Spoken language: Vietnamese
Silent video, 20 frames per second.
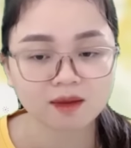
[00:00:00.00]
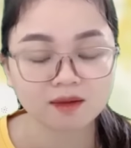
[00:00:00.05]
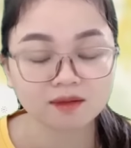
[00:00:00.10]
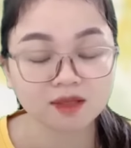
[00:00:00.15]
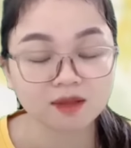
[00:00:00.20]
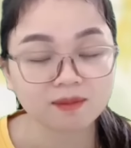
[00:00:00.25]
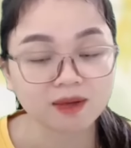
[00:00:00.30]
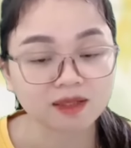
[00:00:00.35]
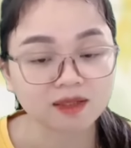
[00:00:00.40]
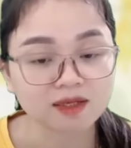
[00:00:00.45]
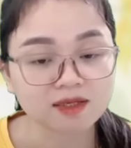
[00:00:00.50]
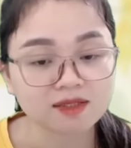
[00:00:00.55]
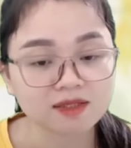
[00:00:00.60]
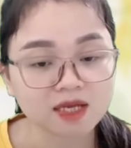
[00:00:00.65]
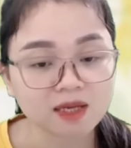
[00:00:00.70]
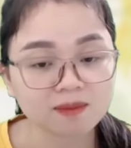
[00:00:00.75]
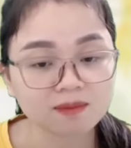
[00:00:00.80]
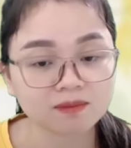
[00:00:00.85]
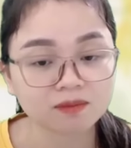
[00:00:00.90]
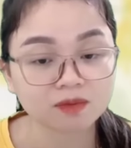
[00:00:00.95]
Thế mày thấy
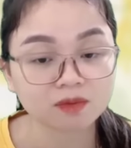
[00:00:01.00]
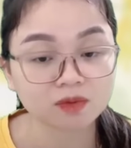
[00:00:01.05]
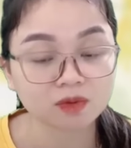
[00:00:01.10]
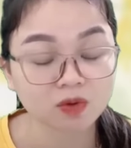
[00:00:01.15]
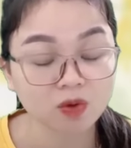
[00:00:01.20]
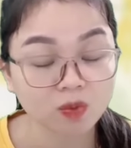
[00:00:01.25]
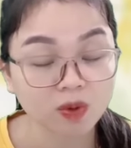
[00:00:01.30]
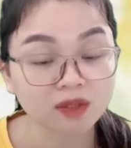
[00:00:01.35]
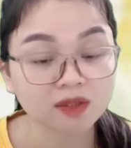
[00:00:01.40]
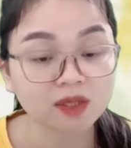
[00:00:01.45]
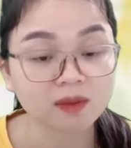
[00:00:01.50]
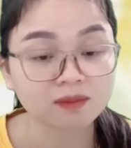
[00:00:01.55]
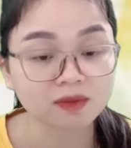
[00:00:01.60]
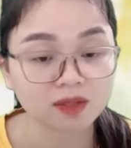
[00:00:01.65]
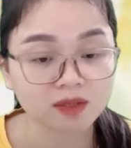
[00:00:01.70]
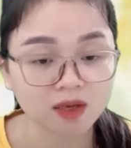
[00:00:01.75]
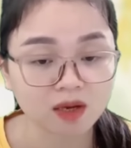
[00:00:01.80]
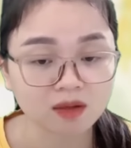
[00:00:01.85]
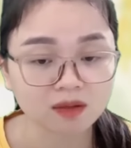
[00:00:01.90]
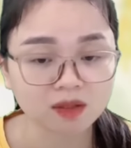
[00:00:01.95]
sếp có quan tâm tới
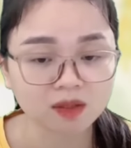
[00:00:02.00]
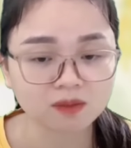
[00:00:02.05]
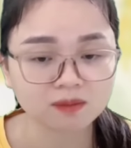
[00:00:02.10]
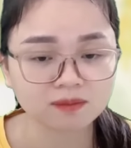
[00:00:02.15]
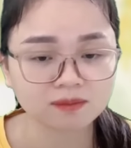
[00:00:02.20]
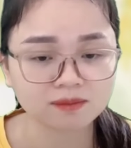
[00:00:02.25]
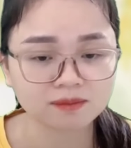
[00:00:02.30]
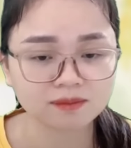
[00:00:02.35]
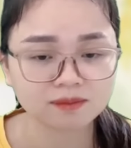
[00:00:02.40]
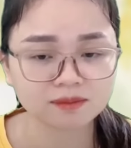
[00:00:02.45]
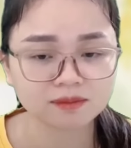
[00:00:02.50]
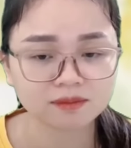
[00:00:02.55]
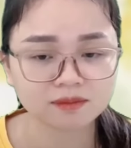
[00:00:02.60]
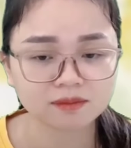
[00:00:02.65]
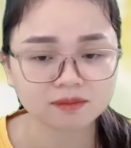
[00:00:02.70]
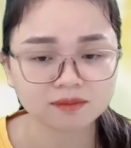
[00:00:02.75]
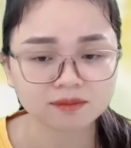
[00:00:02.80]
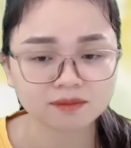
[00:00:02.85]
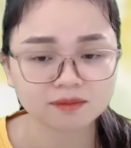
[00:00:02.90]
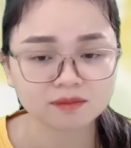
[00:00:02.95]
nó không
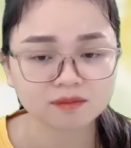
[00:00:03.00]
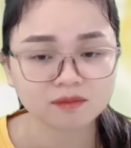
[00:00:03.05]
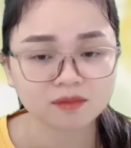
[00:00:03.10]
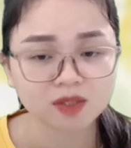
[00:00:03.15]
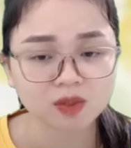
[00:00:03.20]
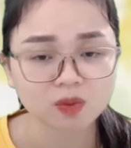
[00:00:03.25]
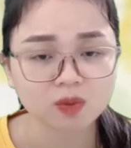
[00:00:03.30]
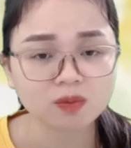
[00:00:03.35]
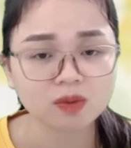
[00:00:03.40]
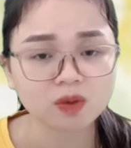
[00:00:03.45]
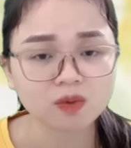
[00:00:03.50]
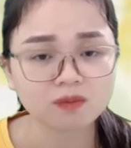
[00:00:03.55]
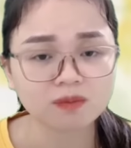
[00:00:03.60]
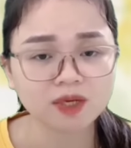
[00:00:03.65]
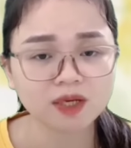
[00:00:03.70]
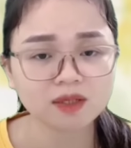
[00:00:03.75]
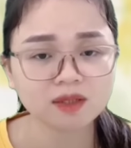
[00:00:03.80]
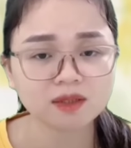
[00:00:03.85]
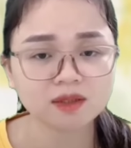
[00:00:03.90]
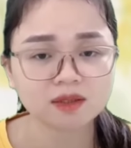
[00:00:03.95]
Tao cũng không
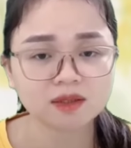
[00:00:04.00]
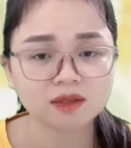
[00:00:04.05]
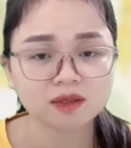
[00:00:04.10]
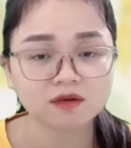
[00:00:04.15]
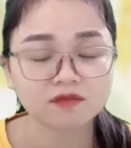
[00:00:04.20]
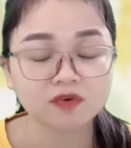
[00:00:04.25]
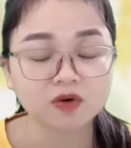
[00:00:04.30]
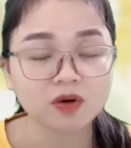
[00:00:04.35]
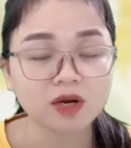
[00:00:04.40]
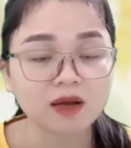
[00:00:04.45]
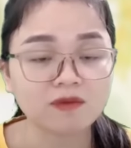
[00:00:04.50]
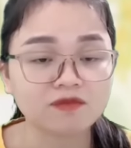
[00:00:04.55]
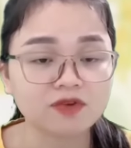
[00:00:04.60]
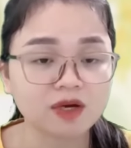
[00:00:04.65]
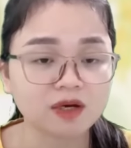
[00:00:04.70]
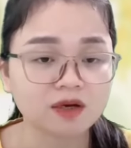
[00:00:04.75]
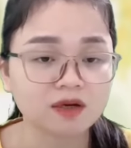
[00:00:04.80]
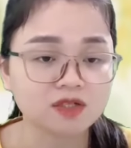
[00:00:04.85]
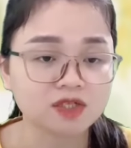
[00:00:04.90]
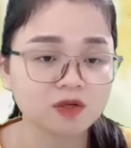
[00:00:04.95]
biết Nó làm
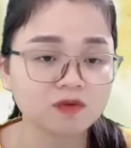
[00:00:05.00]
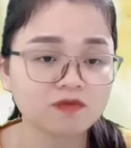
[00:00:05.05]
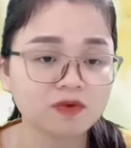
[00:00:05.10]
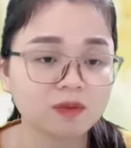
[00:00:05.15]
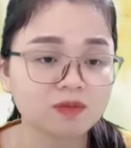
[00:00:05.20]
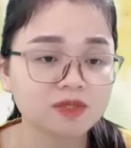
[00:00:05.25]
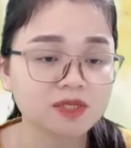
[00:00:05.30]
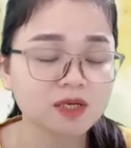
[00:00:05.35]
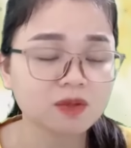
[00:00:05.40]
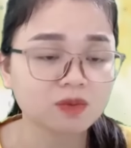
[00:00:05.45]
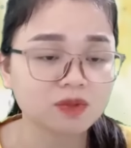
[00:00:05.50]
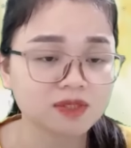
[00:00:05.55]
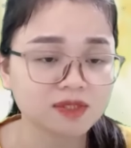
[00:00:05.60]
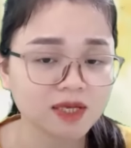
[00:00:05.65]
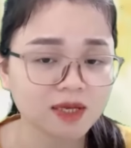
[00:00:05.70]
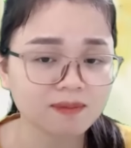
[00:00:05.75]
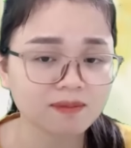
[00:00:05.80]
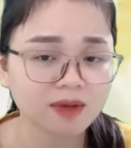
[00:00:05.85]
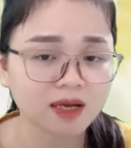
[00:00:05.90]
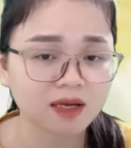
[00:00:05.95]
việc ở trong phòng riêng của
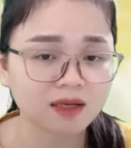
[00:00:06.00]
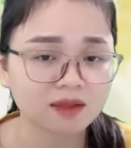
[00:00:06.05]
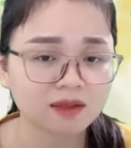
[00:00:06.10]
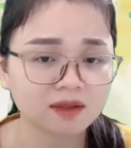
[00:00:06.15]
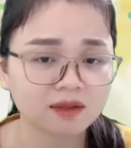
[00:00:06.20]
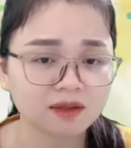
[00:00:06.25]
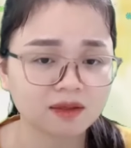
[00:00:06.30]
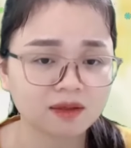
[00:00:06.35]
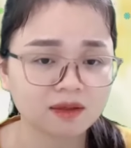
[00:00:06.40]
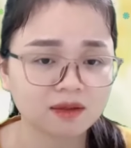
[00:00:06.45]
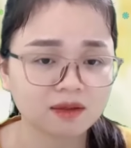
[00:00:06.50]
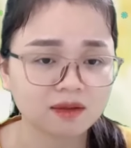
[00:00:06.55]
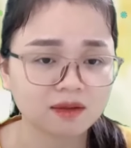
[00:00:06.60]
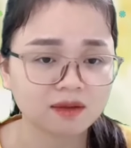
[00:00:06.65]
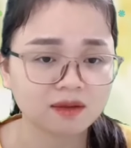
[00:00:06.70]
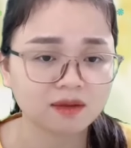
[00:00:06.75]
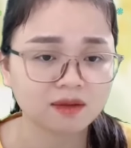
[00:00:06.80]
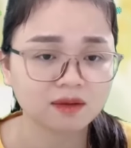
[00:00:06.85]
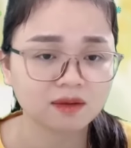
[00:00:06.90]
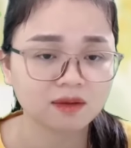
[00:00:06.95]
sếp mà
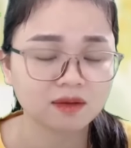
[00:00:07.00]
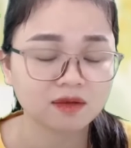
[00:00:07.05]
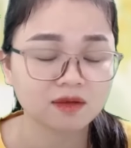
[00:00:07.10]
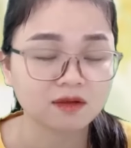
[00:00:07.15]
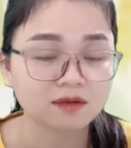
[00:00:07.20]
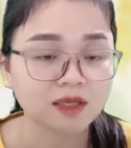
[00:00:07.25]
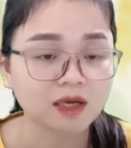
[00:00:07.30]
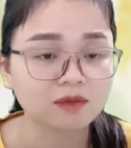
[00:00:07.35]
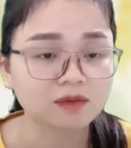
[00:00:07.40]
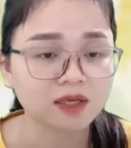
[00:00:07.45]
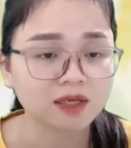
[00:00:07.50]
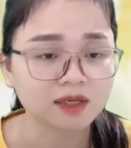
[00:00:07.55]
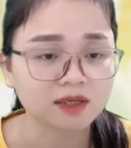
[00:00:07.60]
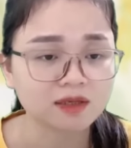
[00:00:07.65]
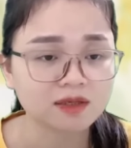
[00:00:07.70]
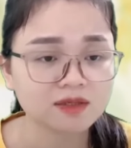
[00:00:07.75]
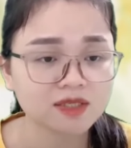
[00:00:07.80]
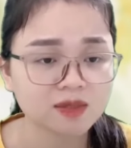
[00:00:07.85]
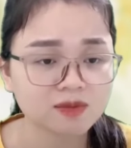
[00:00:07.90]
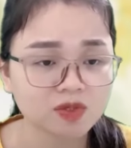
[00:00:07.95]
Nhưng tao
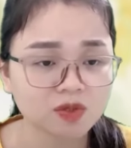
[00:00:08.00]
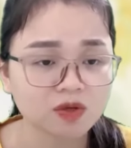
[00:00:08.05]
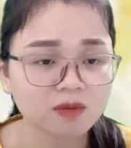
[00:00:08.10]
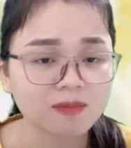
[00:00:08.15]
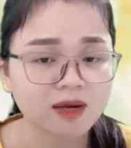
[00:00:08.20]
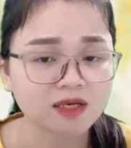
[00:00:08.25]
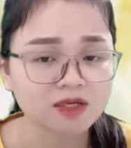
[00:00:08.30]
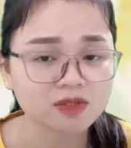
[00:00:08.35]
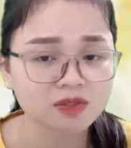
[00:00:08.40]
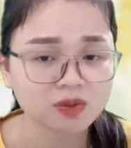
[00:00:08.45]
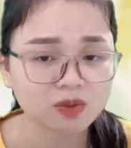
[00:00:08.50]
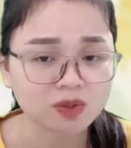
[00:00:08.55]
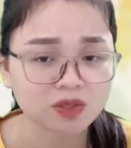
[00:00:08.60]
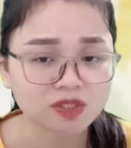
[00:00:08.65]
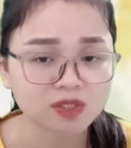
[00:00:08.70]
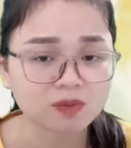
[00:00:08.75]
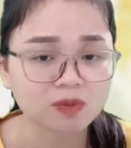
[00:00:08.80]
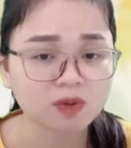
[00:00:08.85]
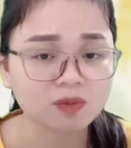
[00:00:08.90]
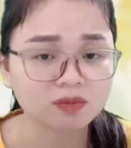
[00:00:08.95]
thấy sếp cho nó bán xôi ở
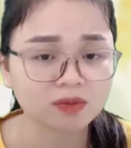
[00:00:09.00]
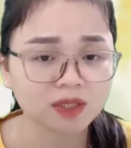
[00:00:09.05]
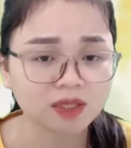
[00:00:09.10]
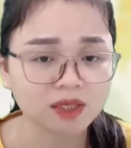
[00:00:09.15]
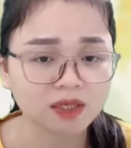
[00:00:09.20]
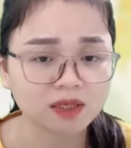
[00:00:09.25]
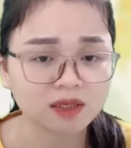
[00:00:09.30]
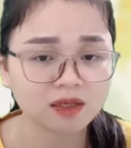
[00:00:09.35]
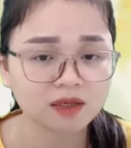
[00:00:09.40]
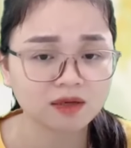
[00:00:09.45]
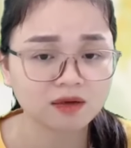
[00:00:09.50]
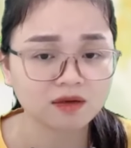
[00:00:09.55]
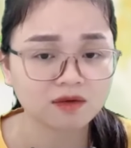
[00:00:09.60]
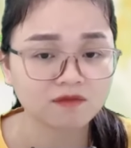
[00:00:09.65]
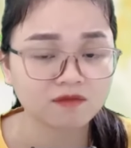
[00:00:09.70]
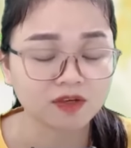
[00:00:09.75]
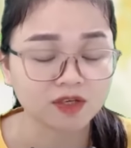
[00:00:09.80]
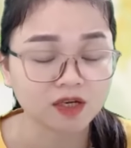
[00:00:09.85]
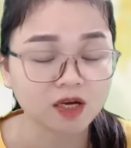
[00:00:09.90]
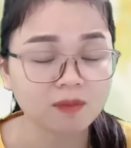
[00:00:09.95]
trong công ty
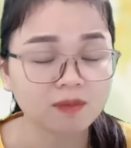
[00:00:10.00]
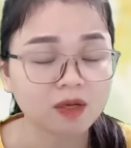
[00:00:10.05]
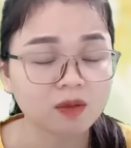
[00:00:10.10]
Và ký hợp